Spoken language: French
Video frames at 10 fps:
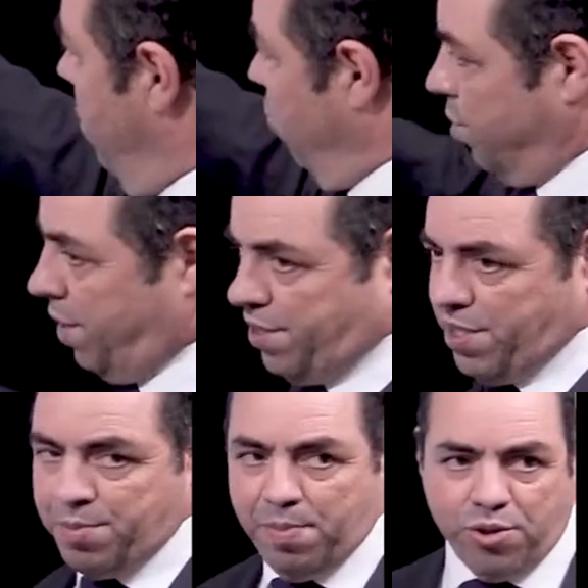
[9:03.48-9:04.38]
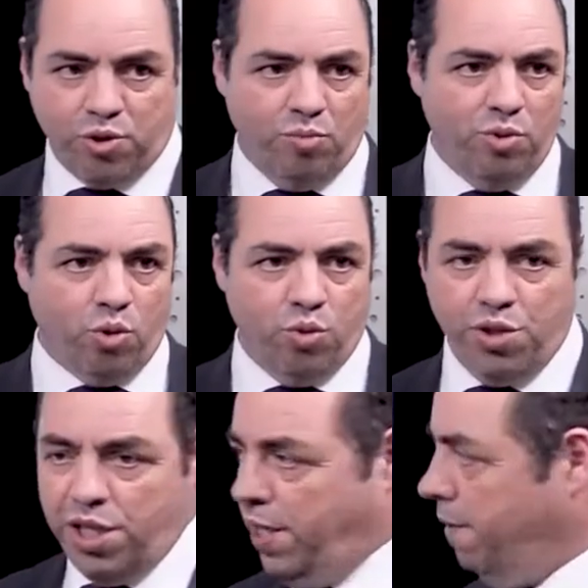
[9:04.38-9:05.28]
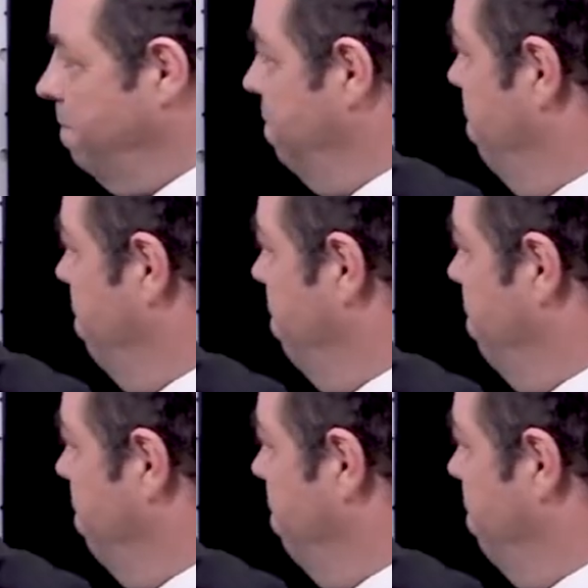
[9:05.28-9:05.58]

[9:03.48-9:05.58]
D'autres espèces comme le rouget,